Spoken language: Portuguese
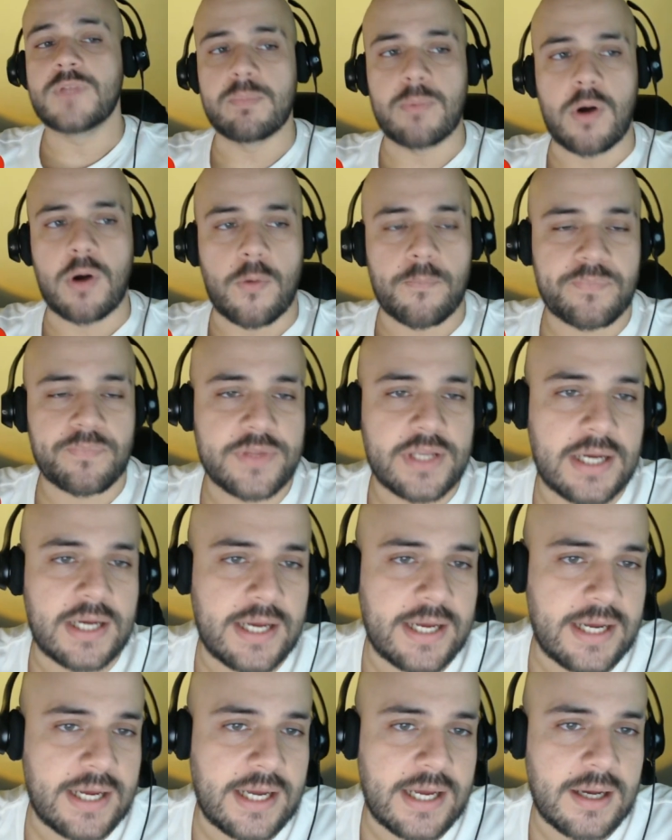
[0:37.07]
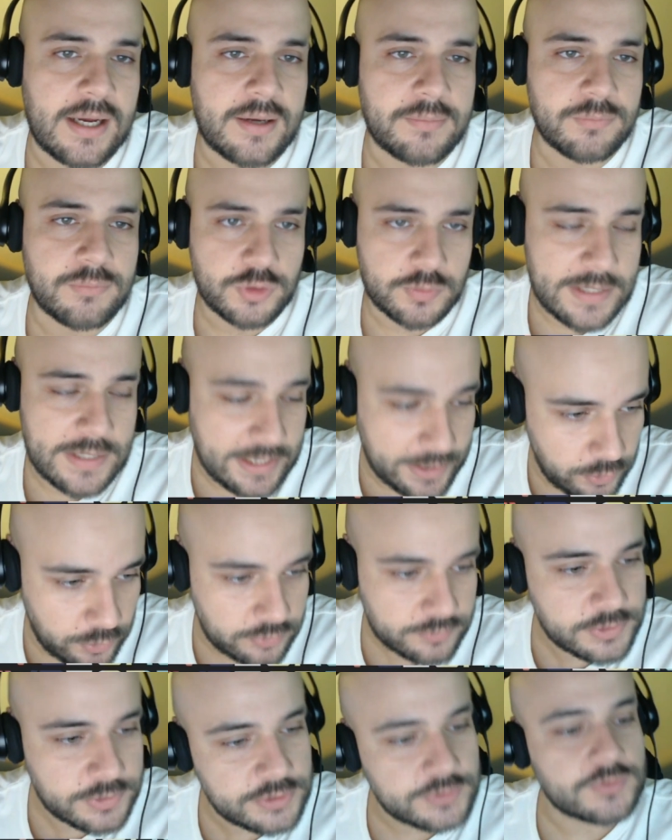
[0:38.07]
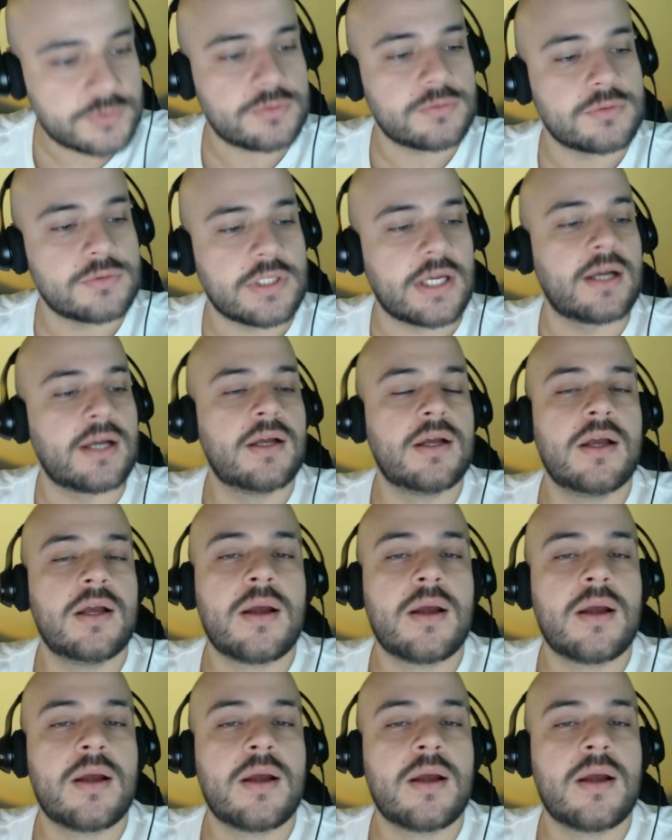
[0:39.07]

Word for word: Bom, é muito maneiro isso, né?